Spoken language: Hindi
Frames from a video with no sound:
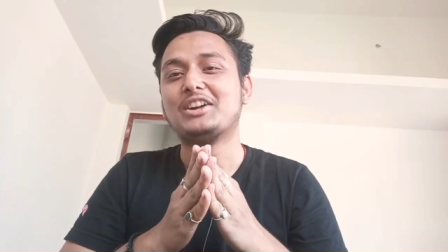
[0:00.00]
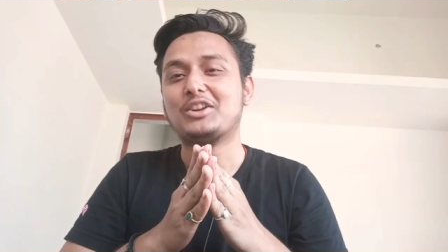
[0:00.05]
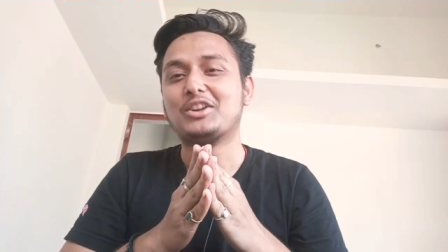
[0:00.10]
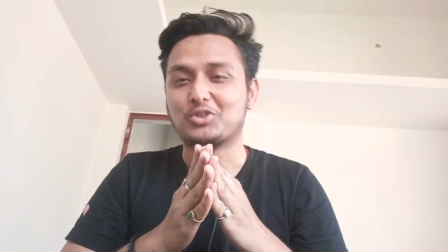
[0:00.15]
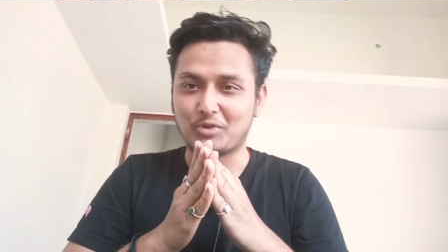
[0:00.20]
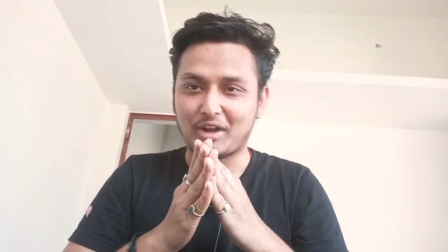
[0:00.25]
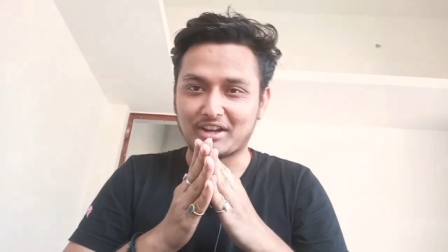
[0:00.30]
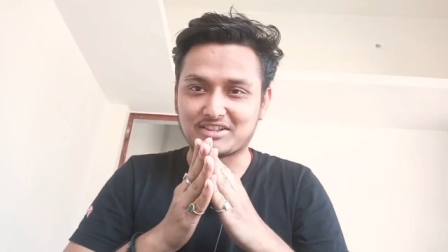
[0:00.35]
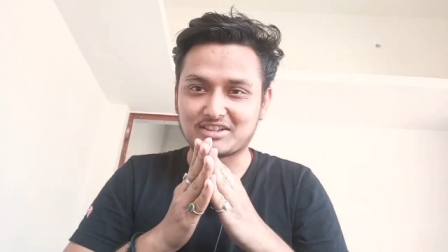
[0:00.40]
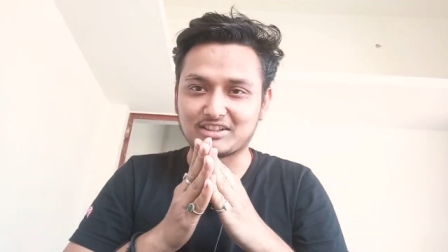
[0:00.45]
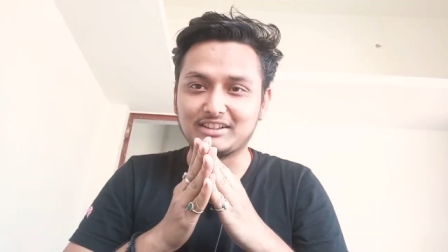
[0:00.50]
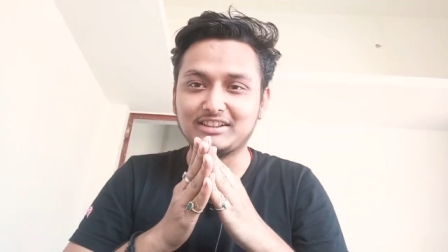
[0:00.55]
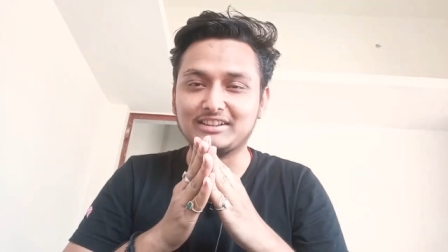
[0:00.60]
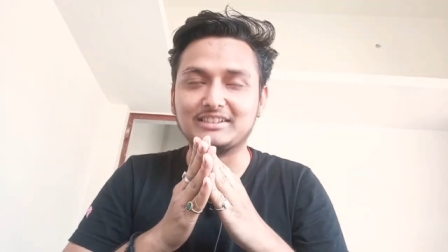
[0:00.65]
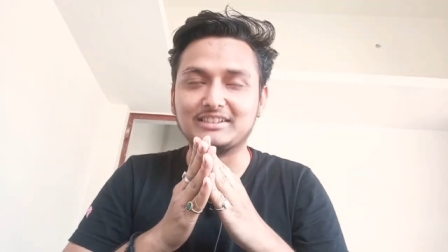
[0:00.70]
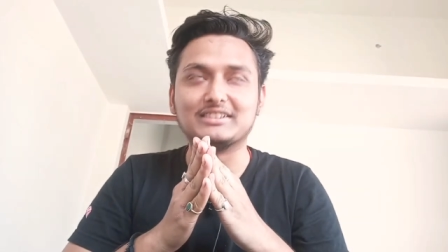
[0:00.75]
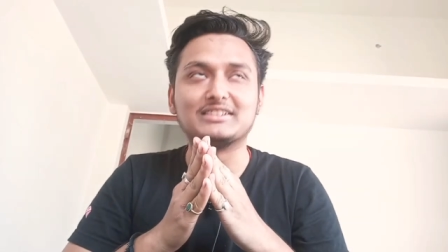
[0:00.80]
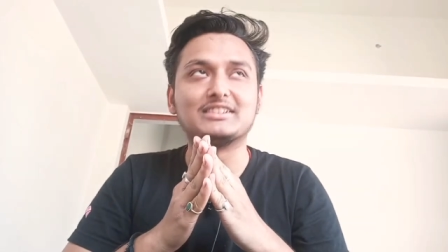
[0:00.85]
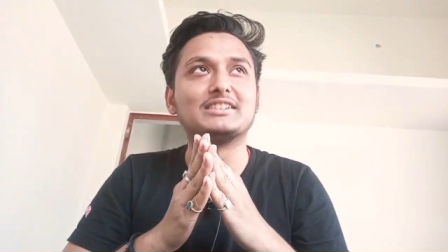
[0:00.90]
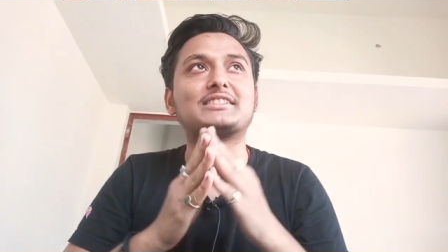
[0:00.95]
तो एक्चुअली
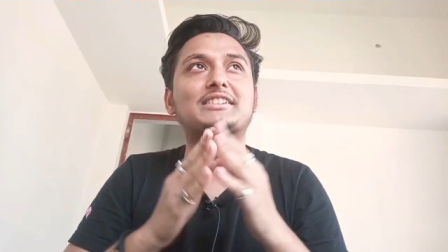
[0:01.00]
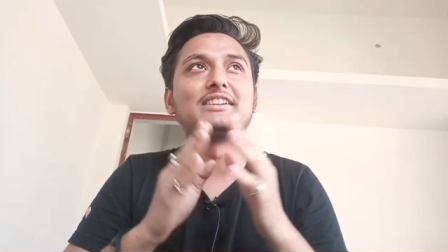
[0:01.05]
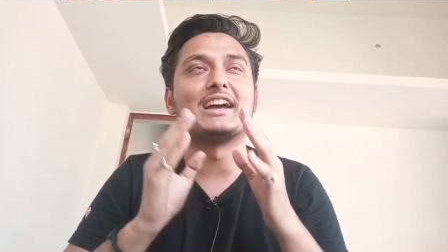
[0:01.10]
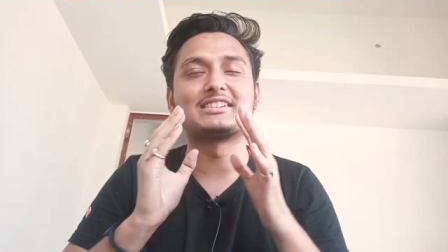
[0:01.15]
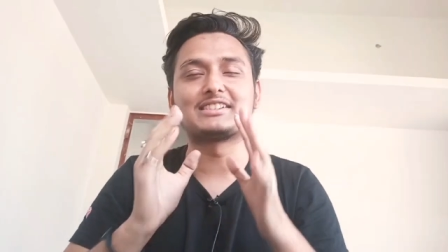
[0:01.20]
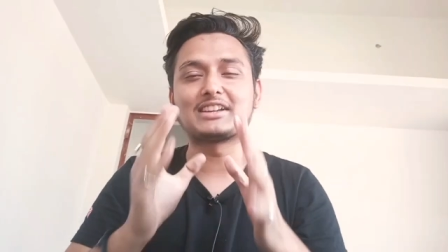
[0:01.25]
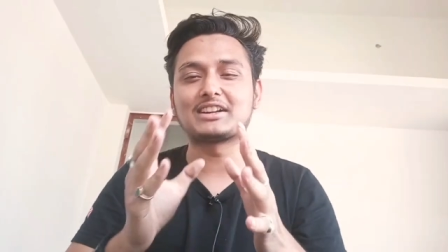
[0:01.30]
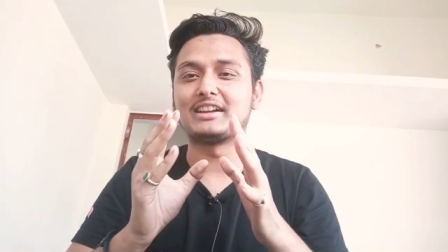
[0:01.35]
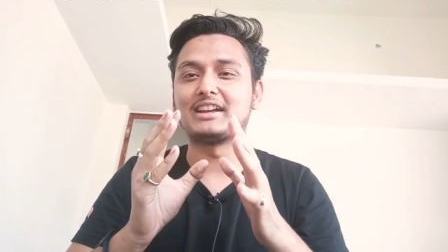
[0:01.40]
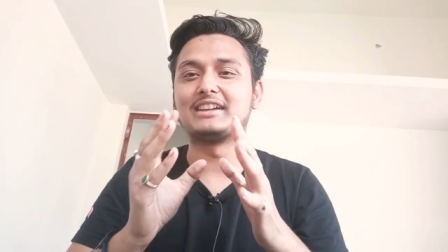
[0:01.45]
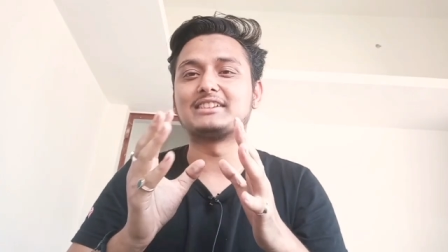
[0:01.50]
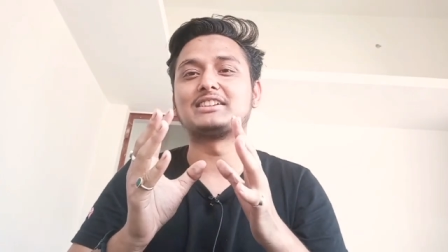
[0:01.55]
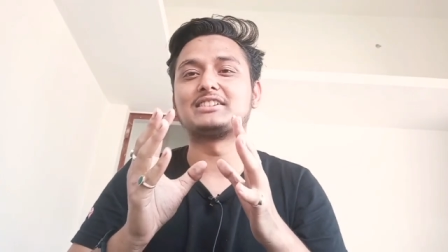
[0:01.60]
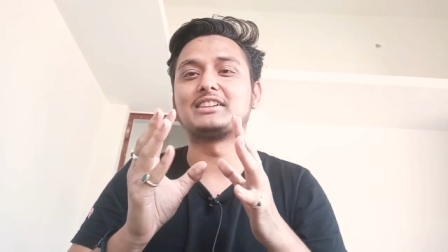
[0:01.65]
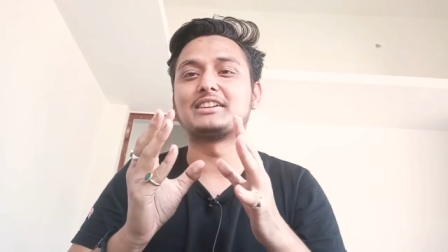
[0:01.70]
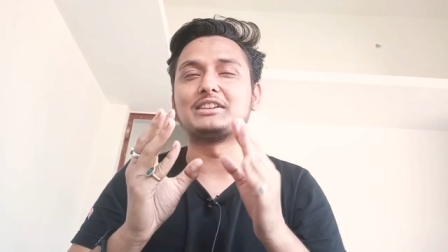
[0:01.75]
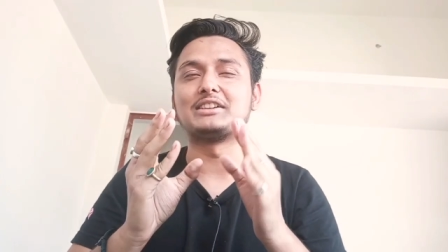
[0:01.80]
ऐसा ऐसा था कि